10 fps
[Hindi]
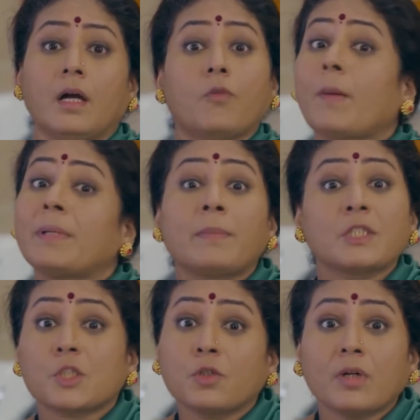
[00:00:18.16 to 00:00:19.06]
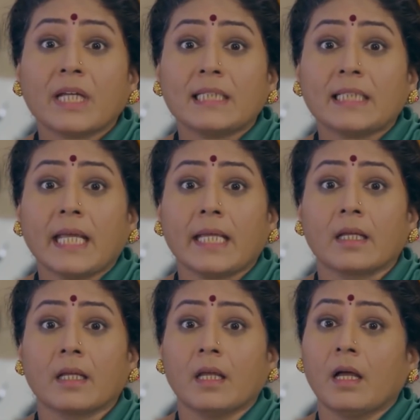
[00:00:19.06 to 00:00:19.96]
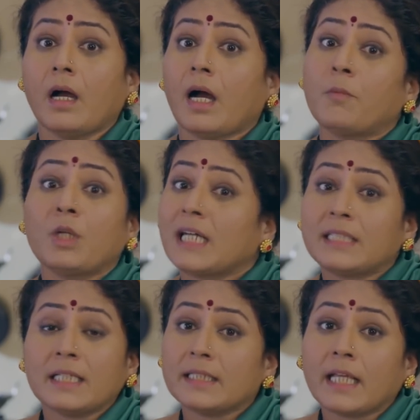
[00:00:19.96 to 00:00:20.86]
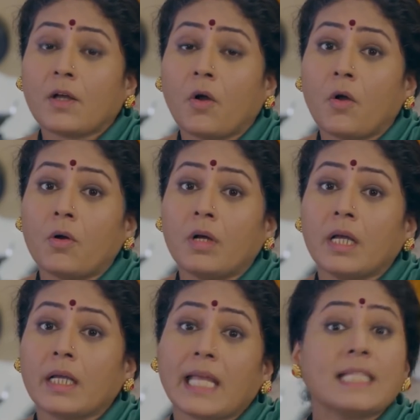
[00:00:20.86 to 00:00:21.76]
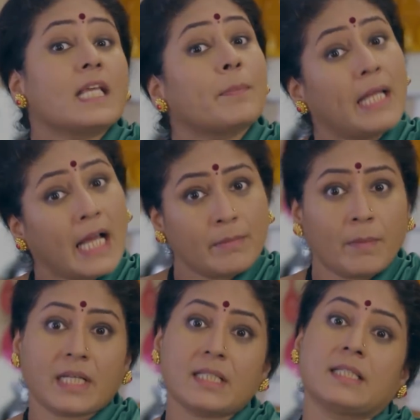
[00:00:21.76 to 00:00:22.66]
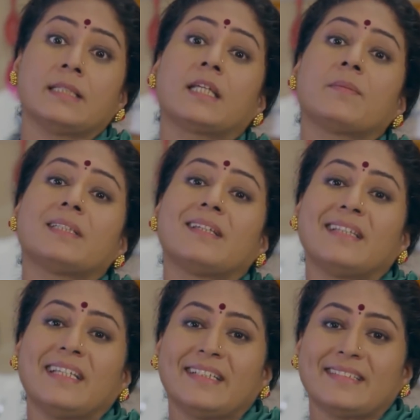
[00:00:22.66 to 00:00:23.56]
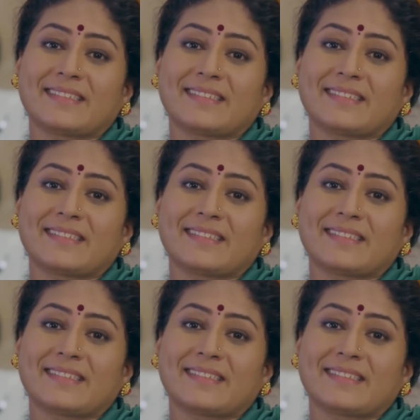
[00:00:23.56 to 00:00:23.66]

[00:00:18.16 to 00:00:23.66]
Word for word: वो अपने बच्चों को कहते हैं अमोल दादा ने देखो कैसे अपने आई बाबा की जिंदगी बदल दी